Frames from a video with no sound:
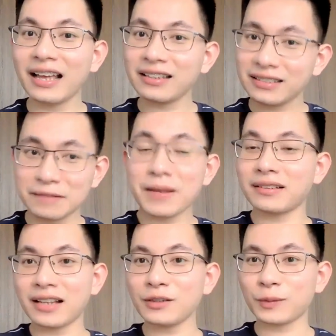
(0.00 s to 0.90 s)
chính bản
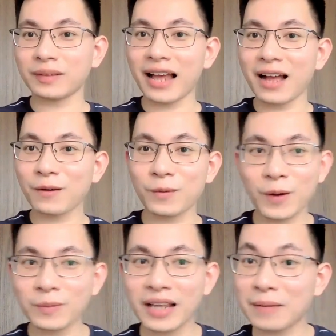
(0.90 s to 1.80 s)
thân chúng ta cũng
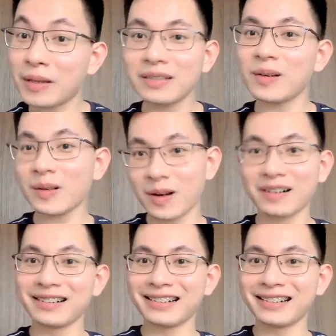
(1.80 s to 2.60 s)
không thể biết trước được.